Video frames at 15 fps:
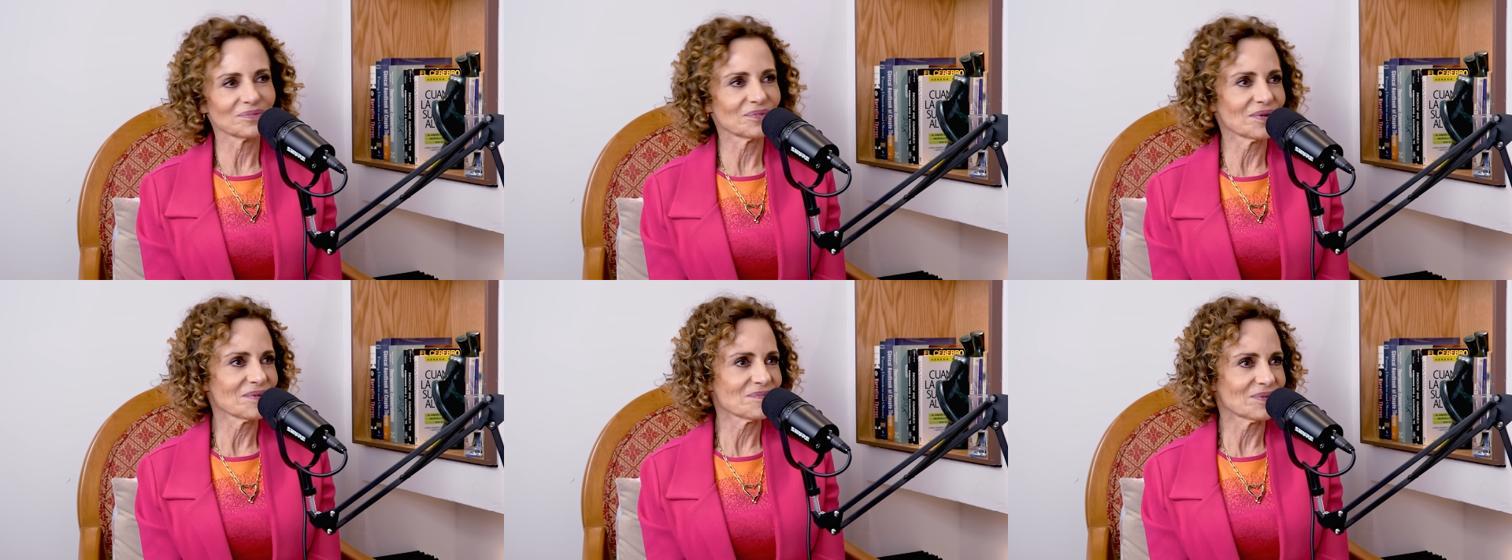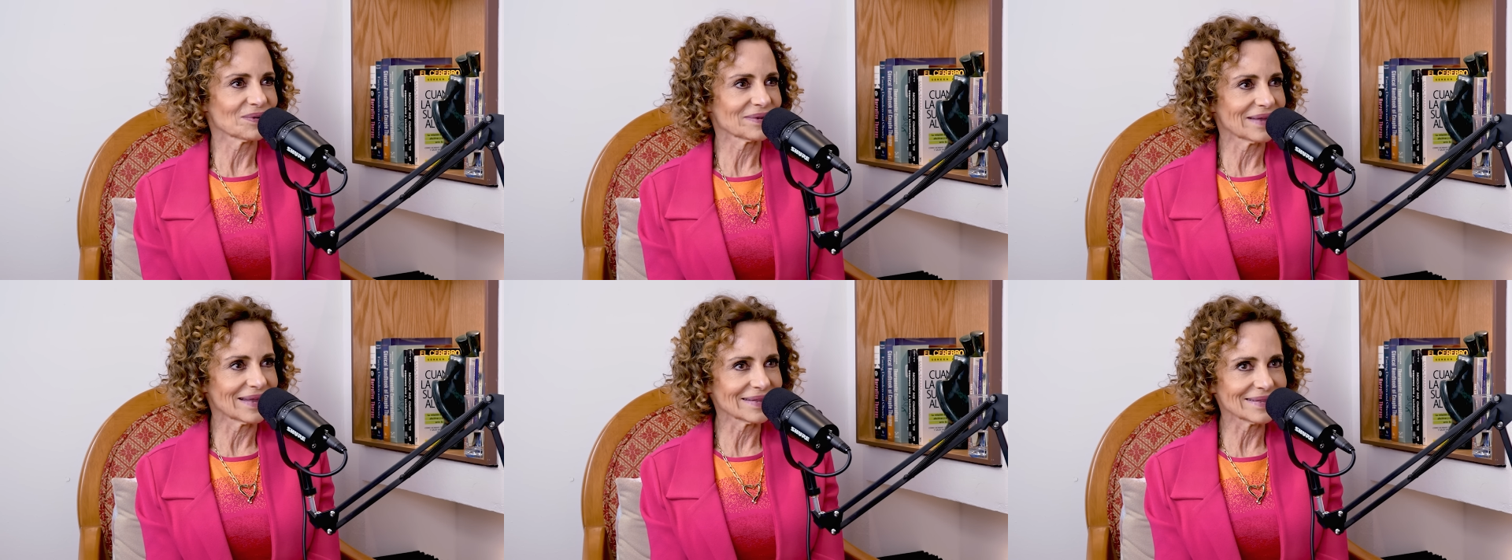muy
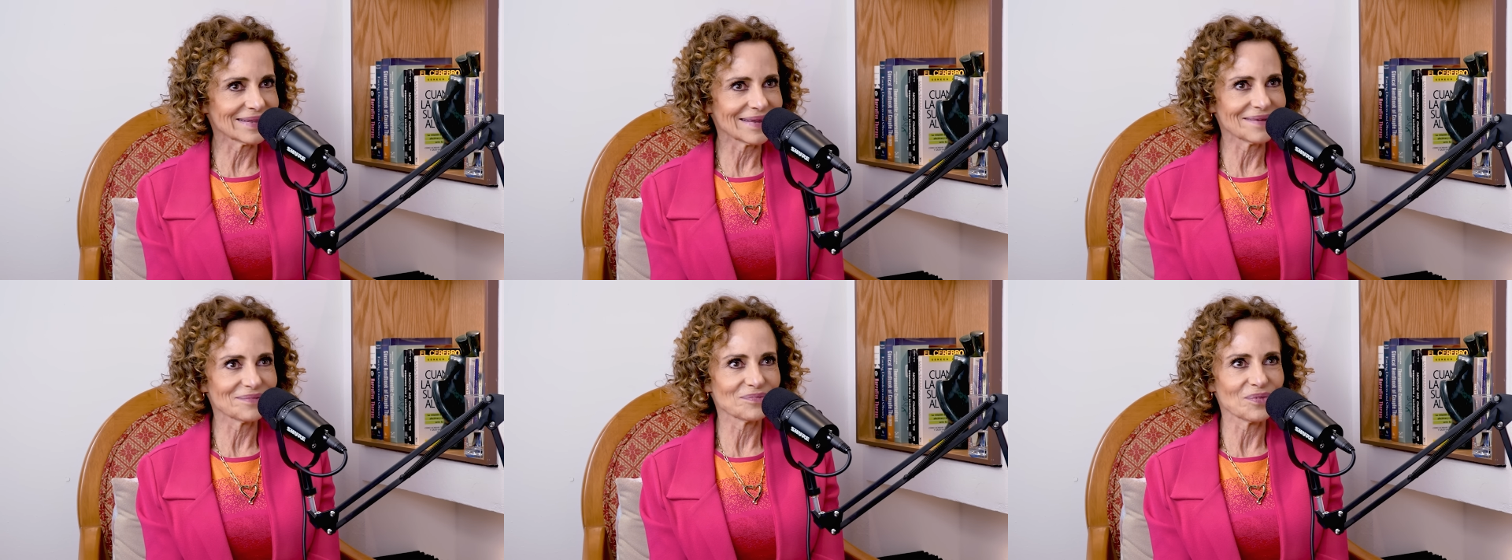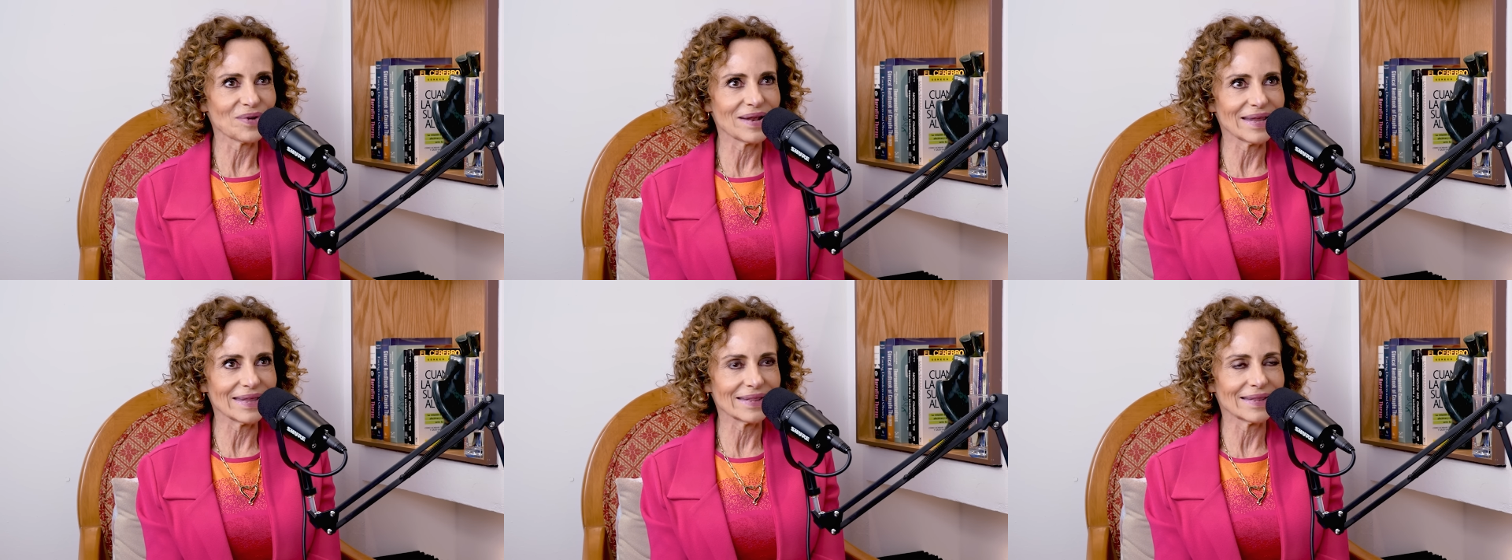importantes, muy
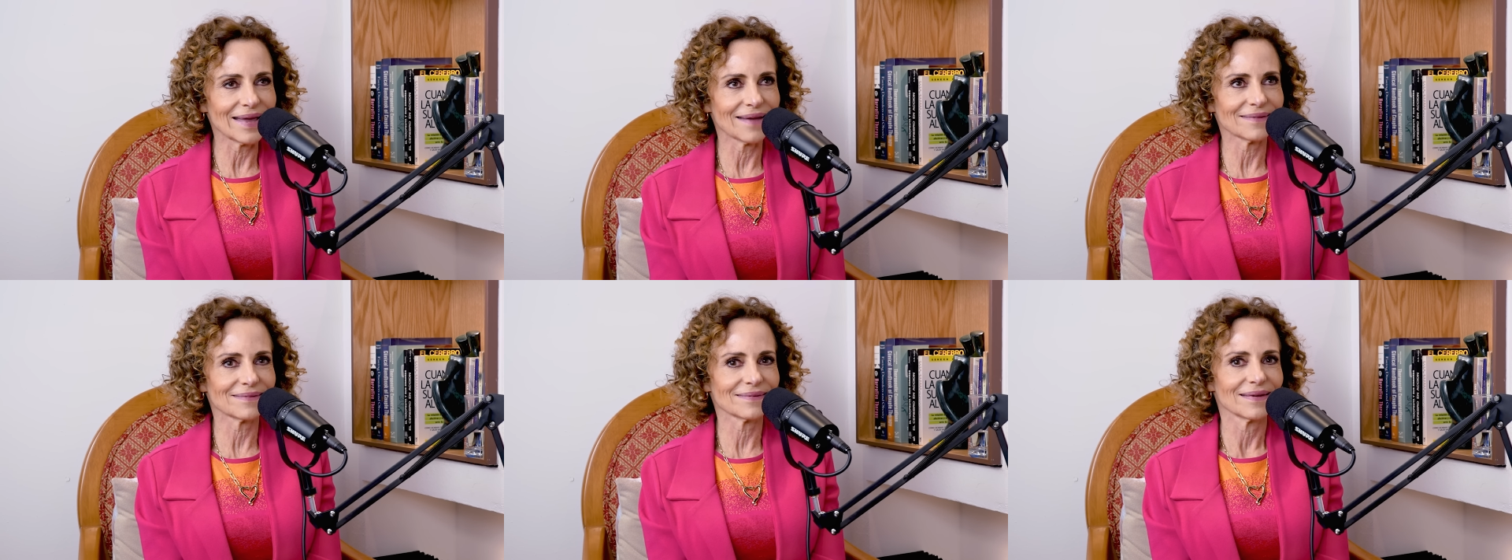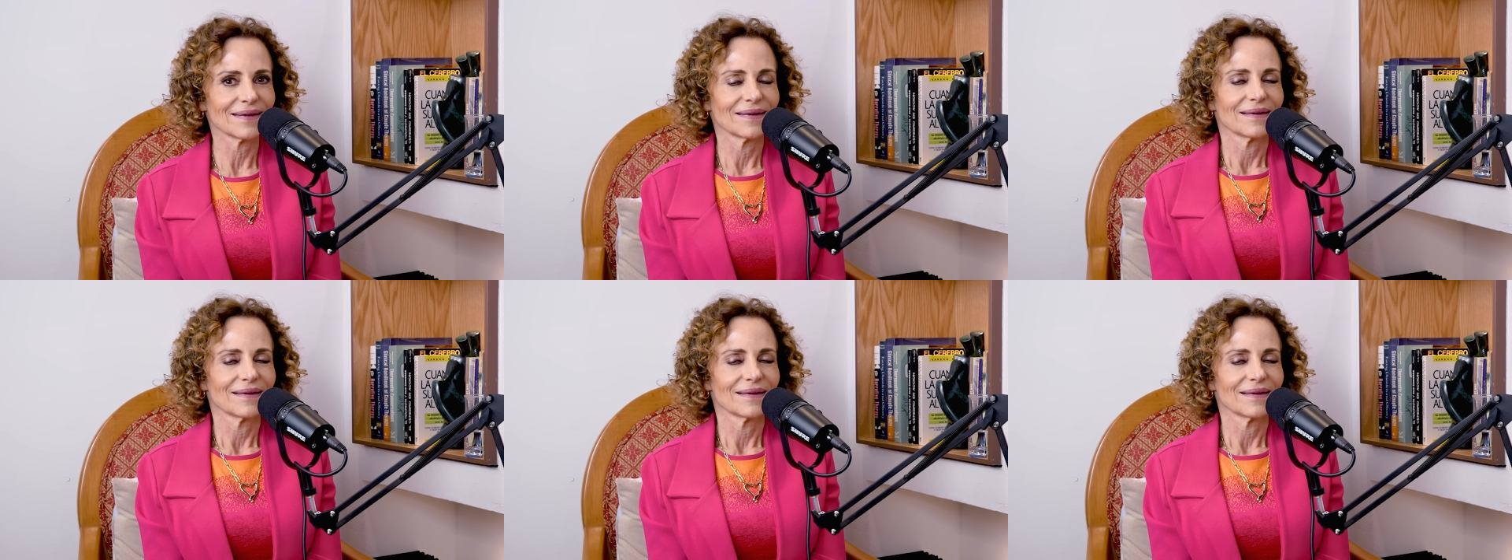lindas.